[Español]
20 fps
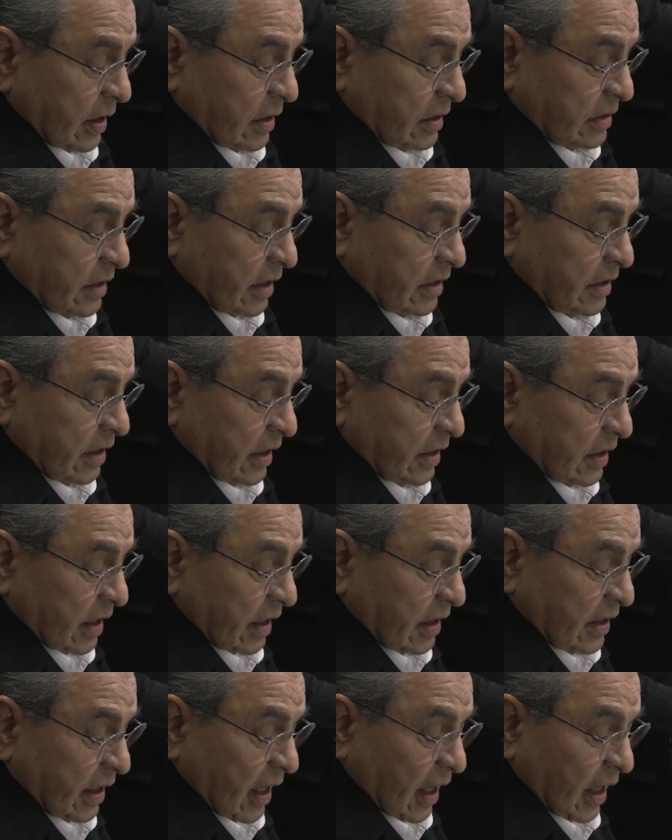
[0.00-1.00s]
Informó para
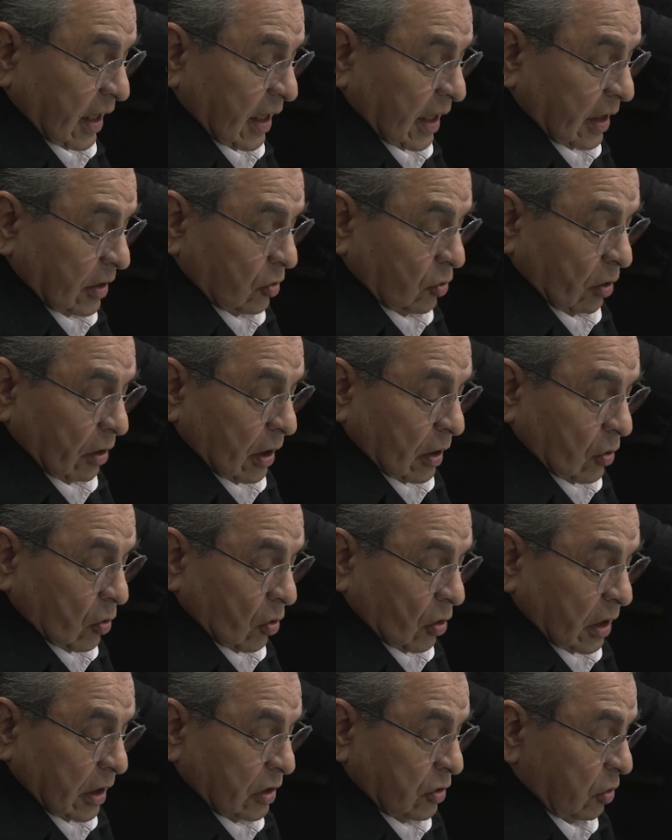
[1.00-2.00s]
ustedes
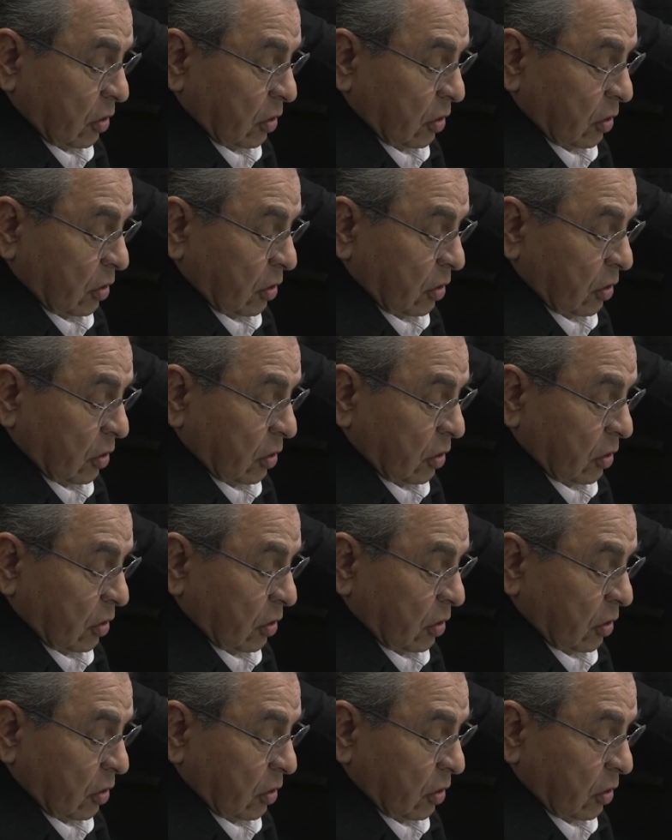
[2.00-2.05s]
Diosabet